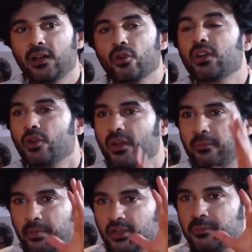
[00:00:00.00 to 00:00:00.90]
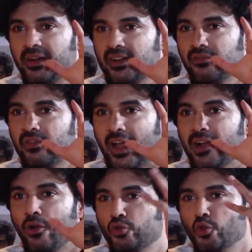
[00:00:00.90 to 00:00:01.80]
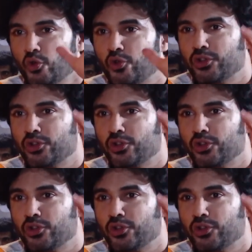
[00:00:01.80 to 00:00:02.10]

ఒక ఒక పర్స్పెక్టివ్ ల్యాక్ అవుతూ ఉంటుంది